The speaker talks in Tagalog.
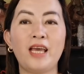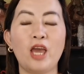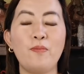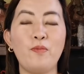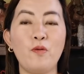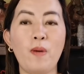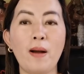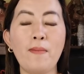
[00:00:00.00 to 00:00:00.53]

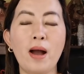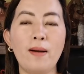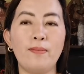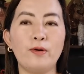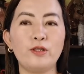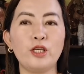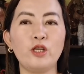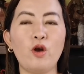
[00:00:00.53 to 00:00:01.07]
Kayo po ba
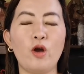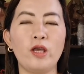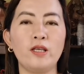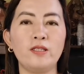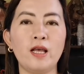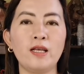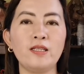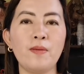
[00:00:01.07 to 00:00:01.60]
mga bossing ko
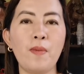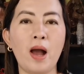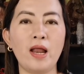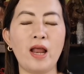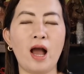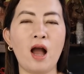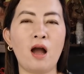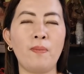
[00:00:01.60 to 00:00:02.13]
ay isa sa
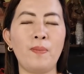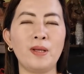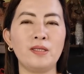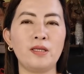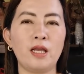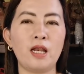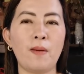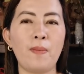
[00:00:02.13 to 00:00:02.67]
mga
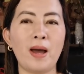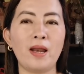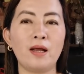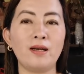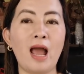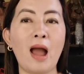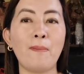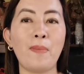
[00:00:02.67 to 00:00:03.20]
nakakapansin na
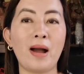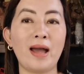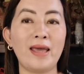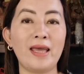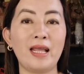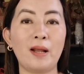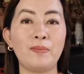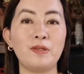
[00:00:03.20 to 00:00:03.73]
parang
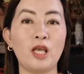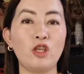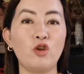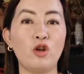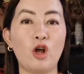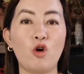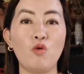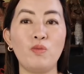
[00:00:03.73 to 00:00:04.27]
napakahirap sa
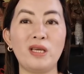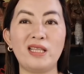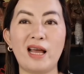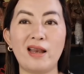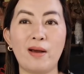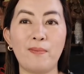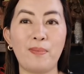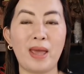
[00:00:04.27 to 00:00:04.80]
inyo na
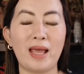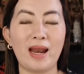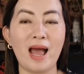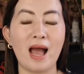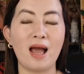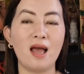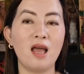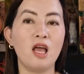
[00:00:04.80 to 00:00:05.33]
kumita ng
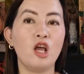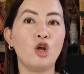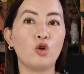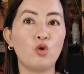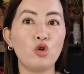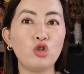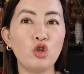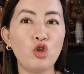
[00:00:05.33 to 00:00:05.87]
pera?
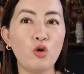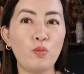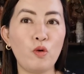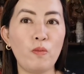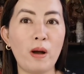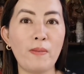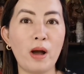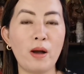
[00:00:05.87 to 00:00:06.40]
Gusto nyo
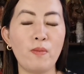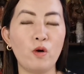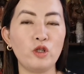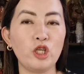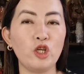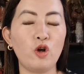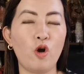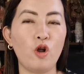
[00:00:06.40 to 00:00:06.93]
po ba mga
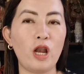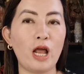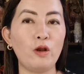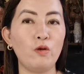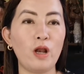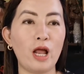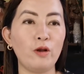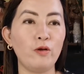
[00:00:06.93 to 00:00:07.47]
bossing ko,
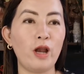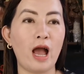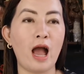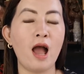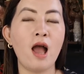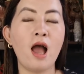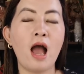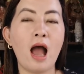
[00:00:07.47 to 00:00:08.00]
lalo-lalo
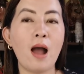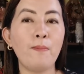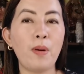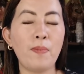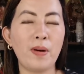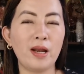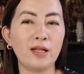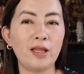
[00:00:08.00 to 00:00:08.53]
na ang
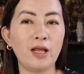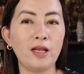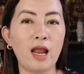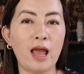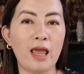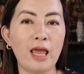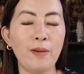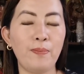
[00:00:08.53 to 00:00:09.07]
paparating
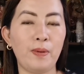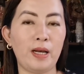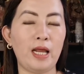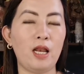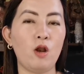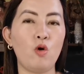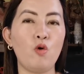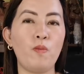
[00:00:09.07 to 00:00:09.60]
na
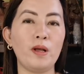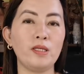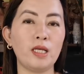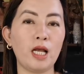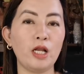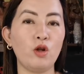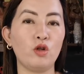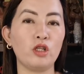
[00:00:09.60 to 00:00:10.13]
April upang
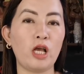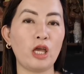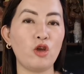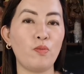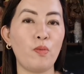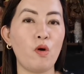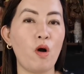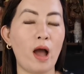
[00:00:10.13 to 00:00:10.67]
sa ganon
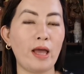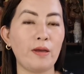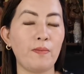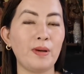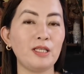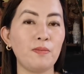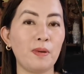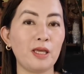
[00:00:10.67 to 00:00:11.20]
kayo po ay
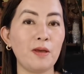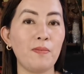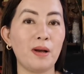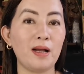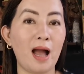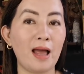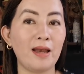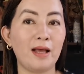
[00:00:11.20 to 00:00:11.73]
mas maging
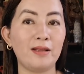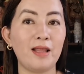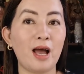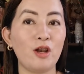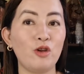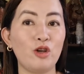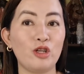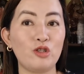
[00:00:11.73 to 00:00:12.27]
magaan ang
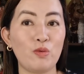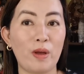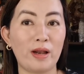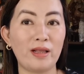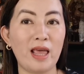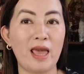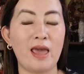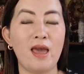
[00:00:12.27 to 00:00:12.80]
daloy ng
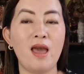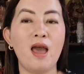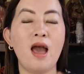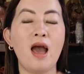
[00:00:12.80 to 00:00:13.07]
swerte